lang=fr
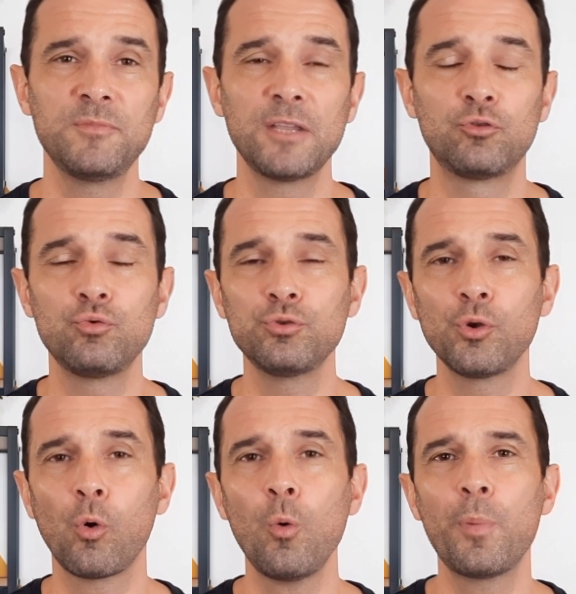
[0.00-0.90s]
dès 12
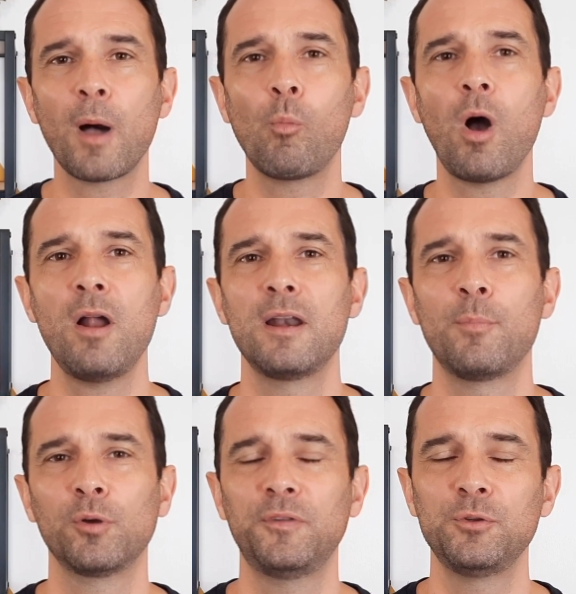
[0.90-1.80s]
euros par mois, la
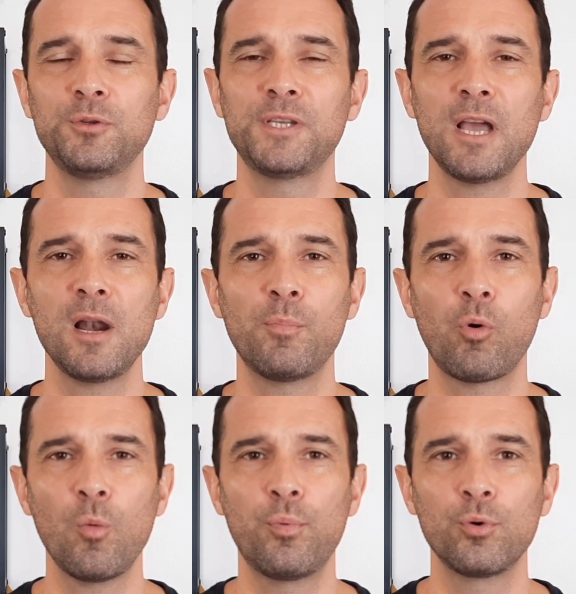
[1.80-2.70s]
Banque Fiduciale
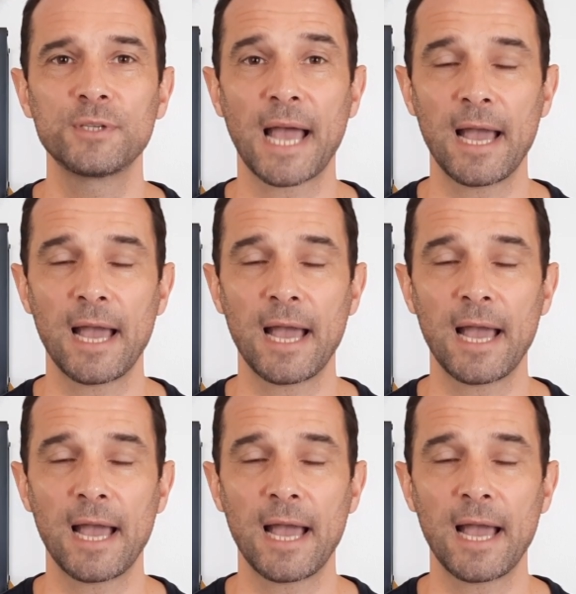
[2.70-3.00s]
propose